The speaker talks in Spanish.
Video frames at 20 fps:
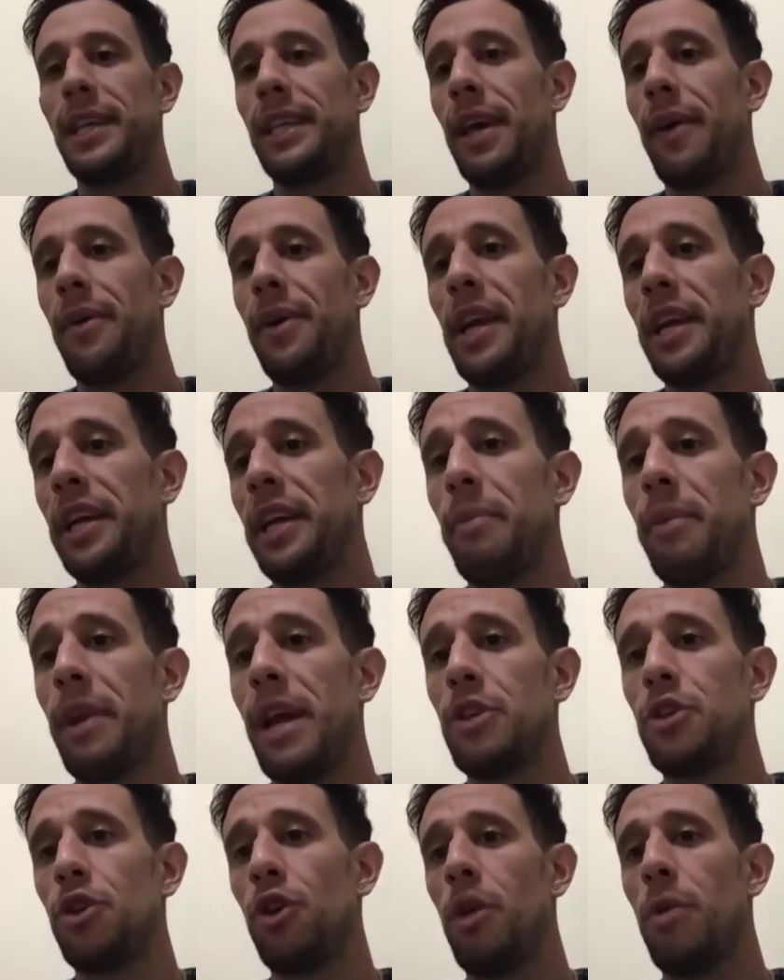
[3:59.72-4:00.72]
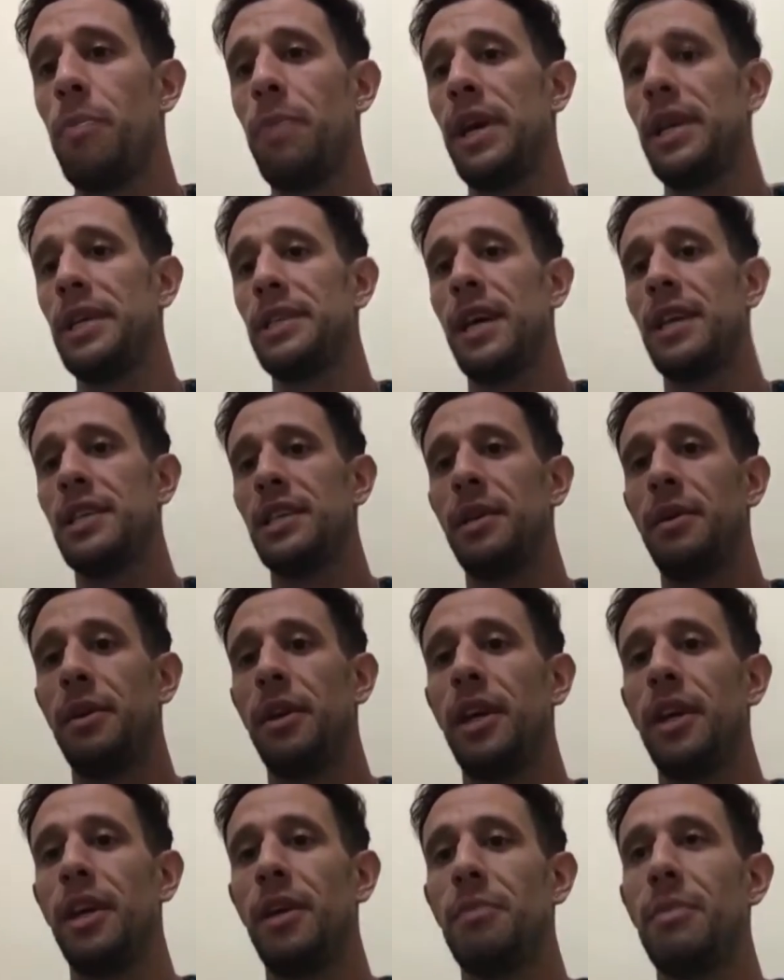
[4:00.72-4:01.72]
estaba en el gimnasio de pesas
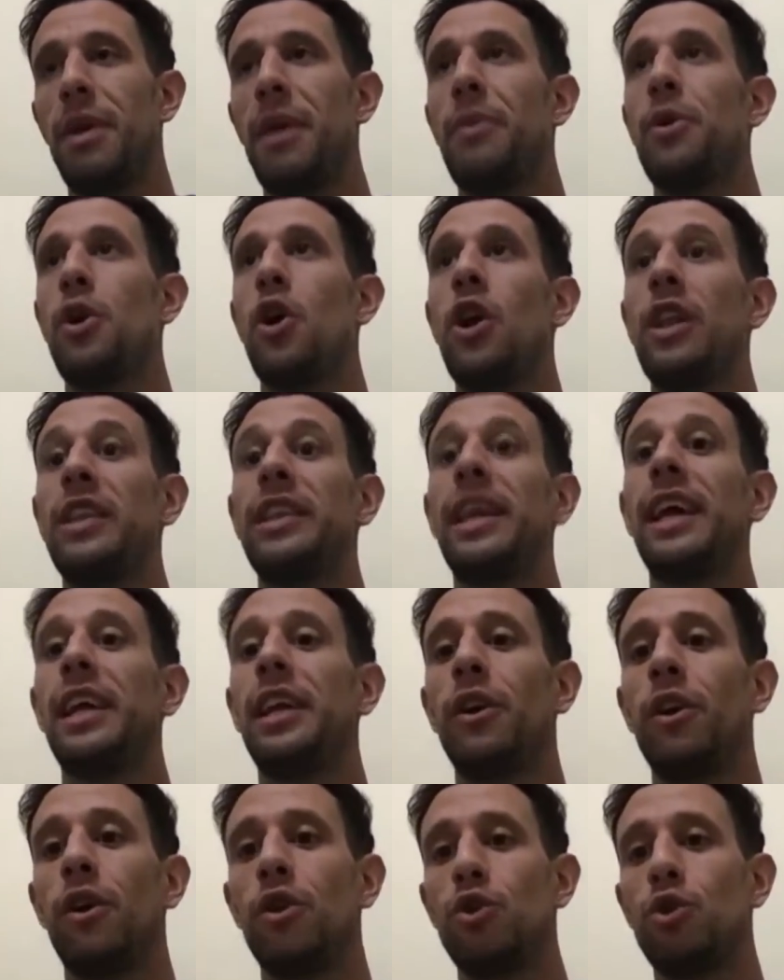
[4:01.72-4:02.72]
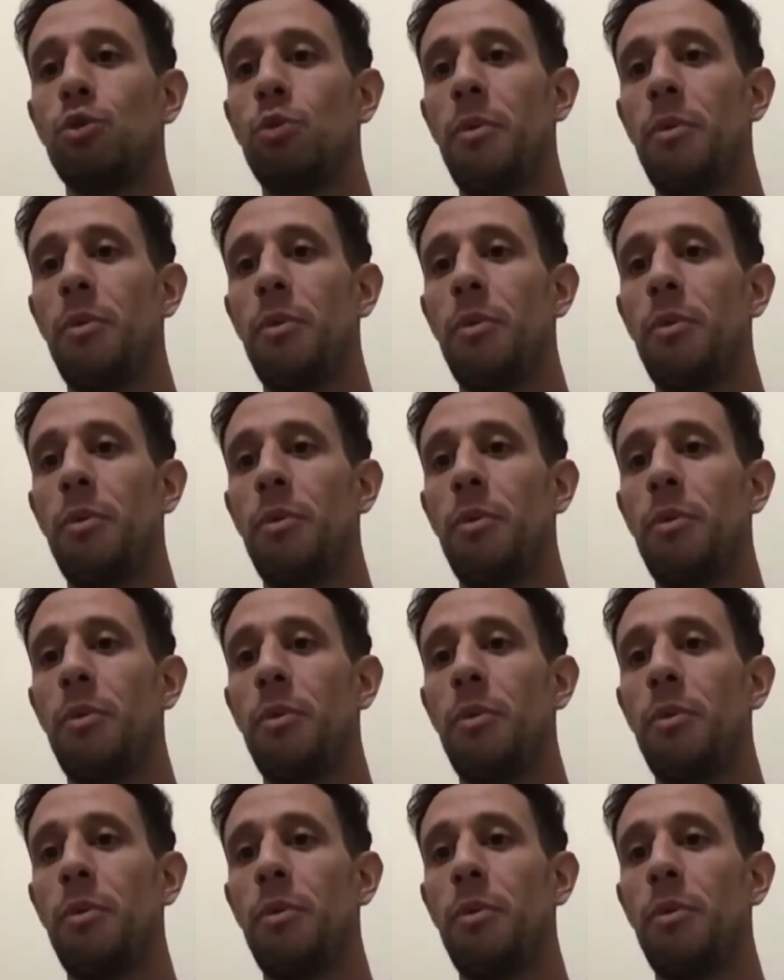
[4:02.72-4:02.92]
y me vio el técnico en su